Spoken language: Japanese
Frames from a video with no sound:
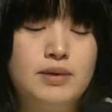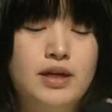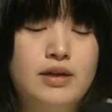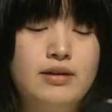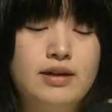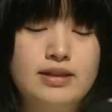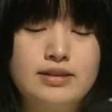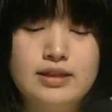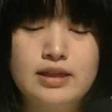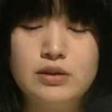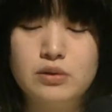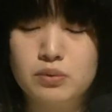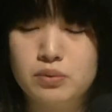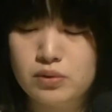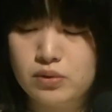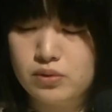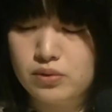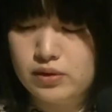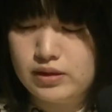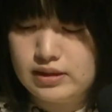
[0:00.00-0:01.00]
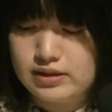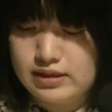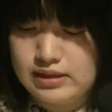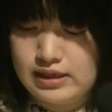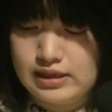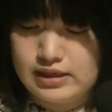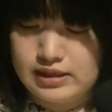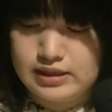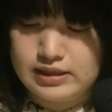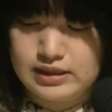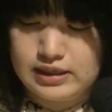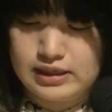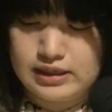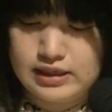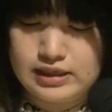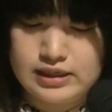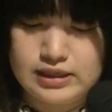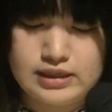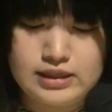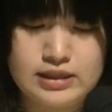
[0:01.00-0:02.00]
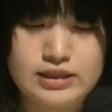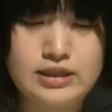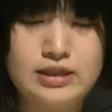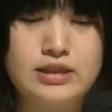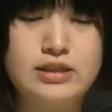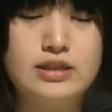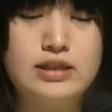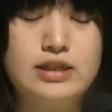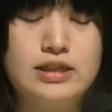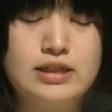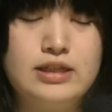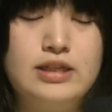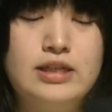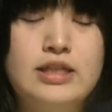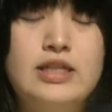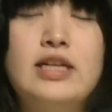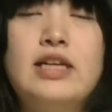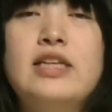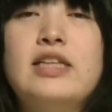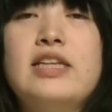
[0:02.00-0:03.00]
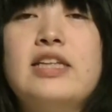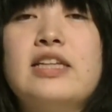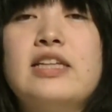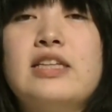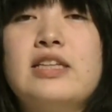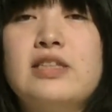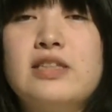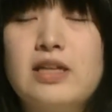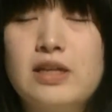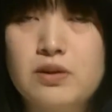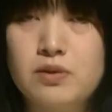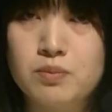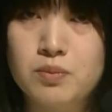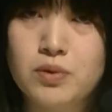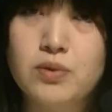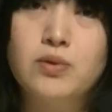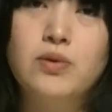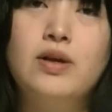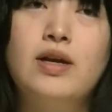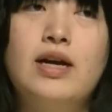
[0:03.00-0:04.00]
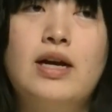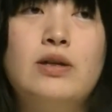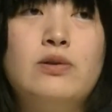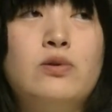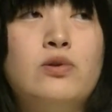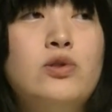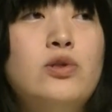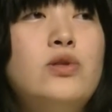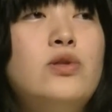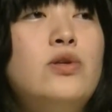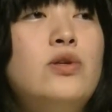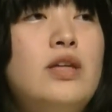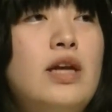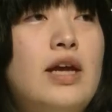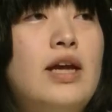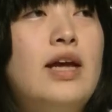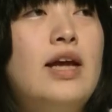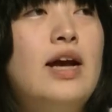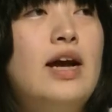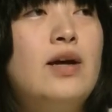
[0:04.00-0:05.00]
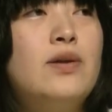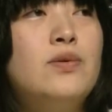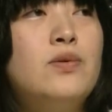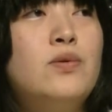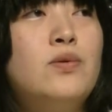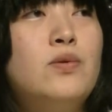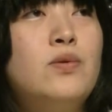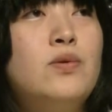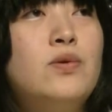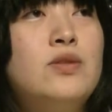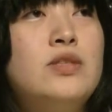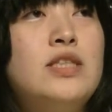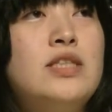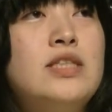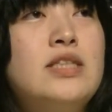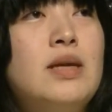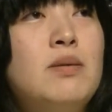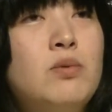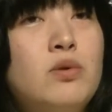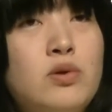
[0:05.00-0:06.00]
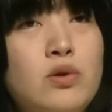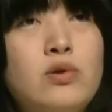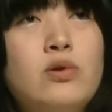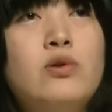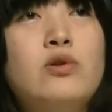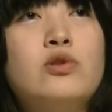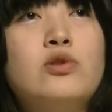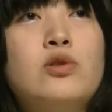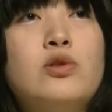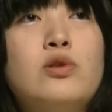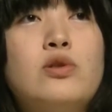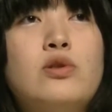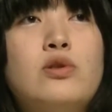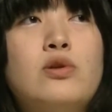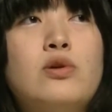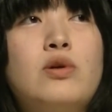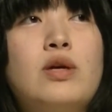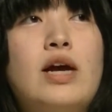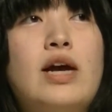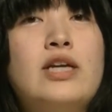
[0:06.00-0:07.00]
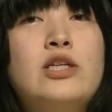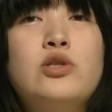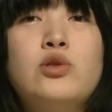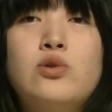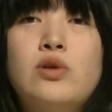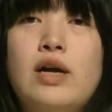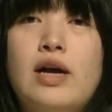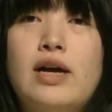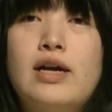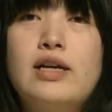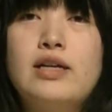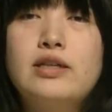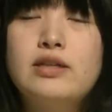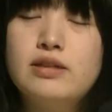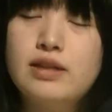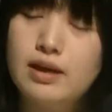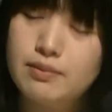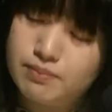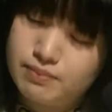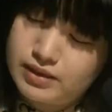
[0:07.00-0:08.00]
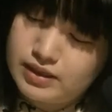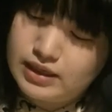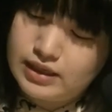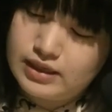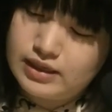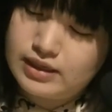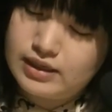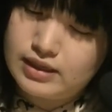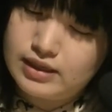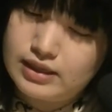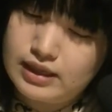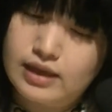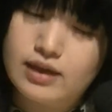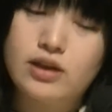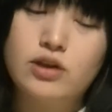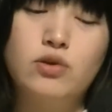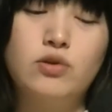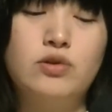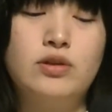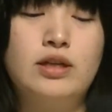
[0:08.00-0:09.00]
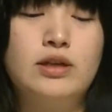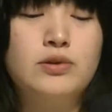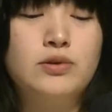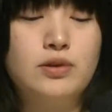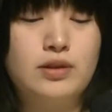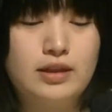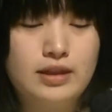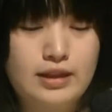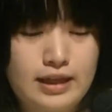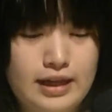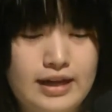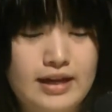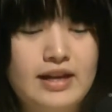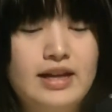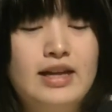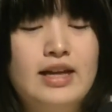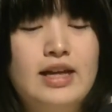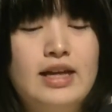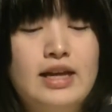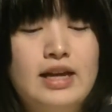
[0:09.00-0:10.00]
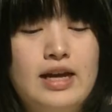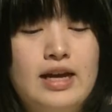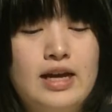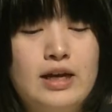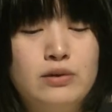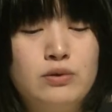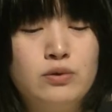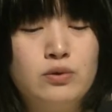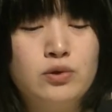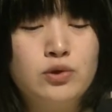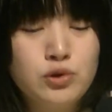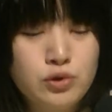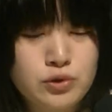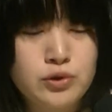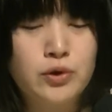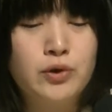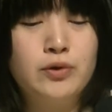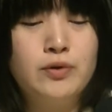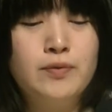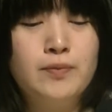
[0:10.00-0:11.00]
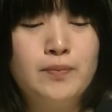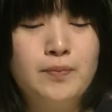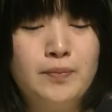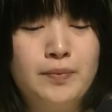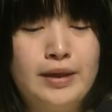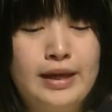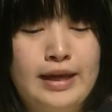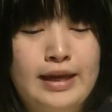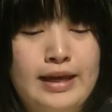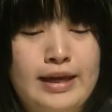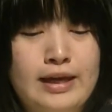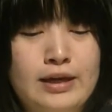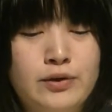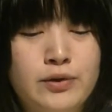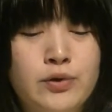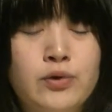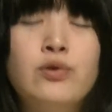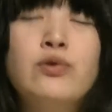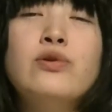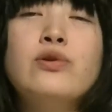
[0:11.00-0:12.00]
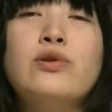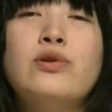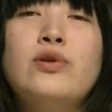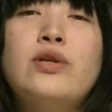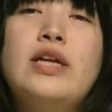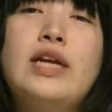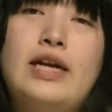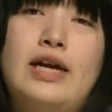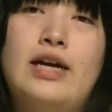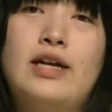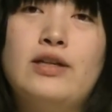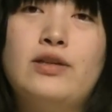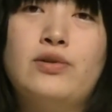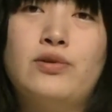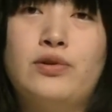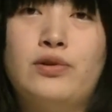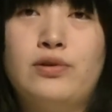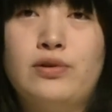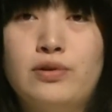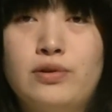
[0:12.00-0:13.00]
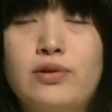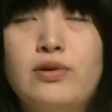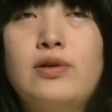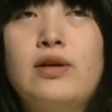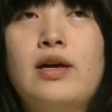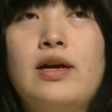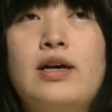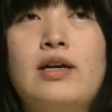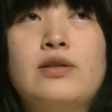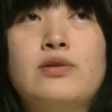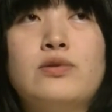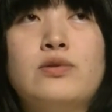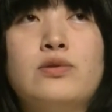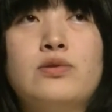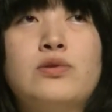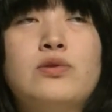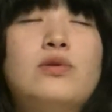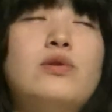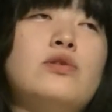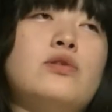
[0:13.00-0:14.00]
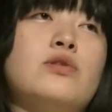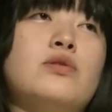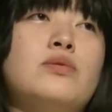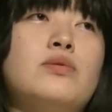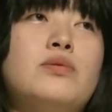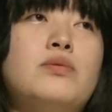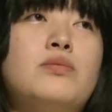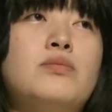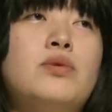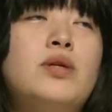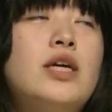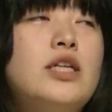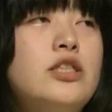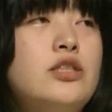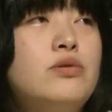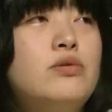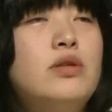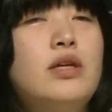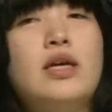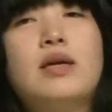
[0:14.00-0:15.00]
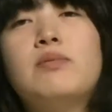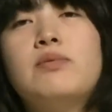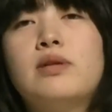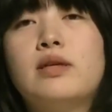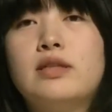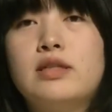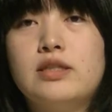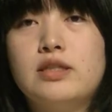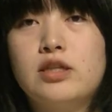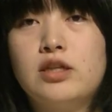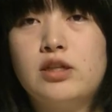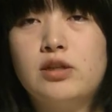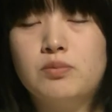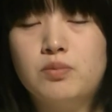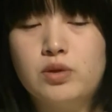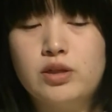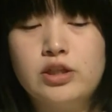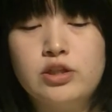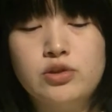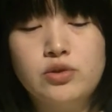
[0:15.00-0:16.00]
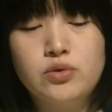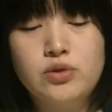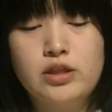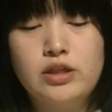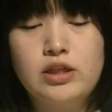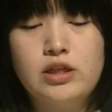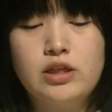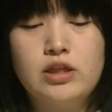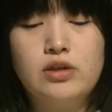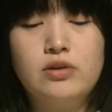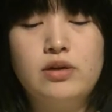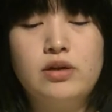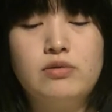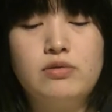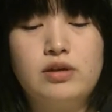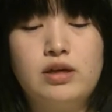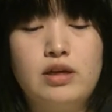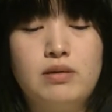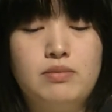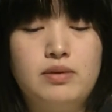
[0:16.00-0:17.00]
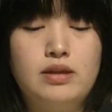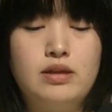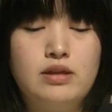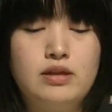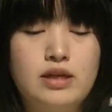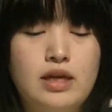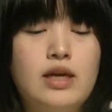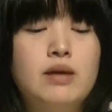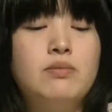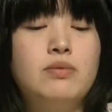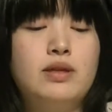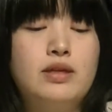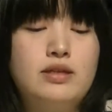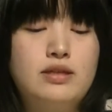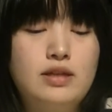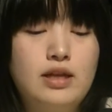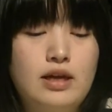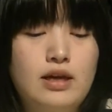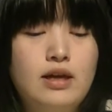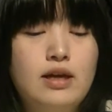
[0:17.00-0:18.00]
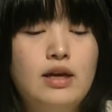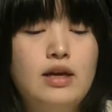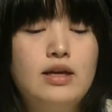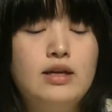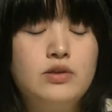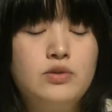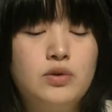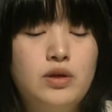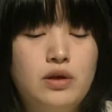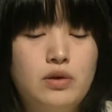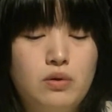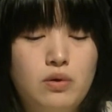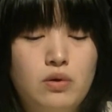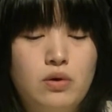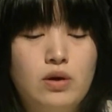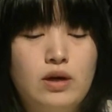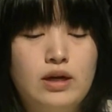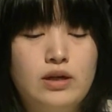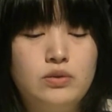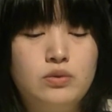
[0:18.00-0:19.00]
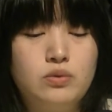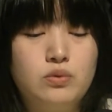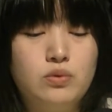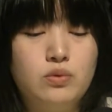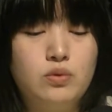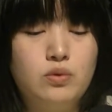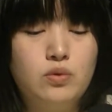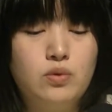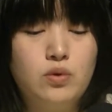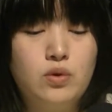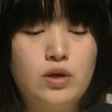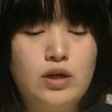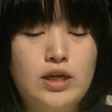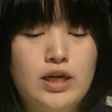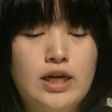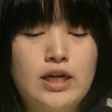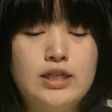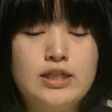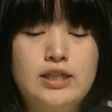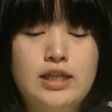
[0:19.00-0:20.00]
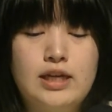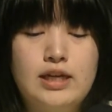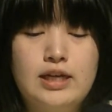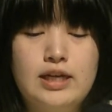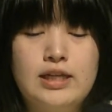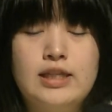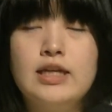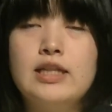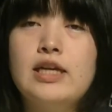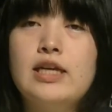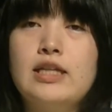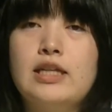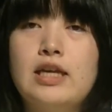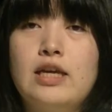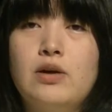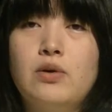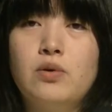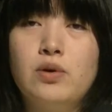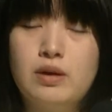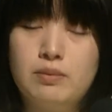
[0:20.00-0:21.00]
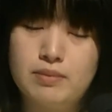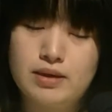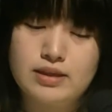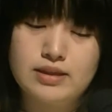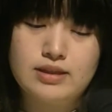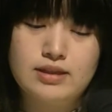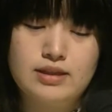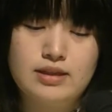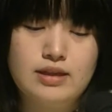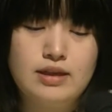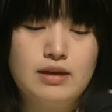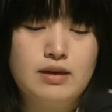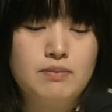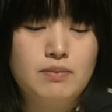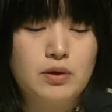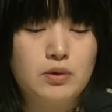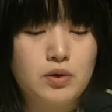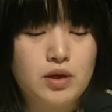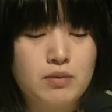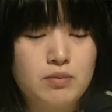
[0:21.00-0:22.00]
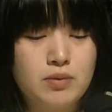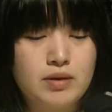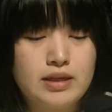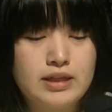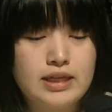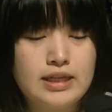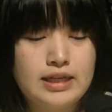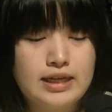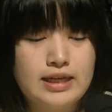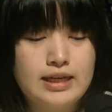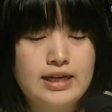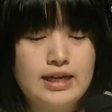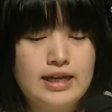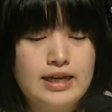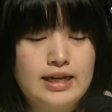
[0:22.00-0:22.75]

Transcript: バイオハザード4をですねやらせていただいてたんですけども、ちょっとねシステムとのちょっと相性があんまりね良くなくって、急遽、クロノトリガーというすごく昔のゲームなんですけども、非常に人気のあるゲームでして、それをやらせていただいております。これもまたね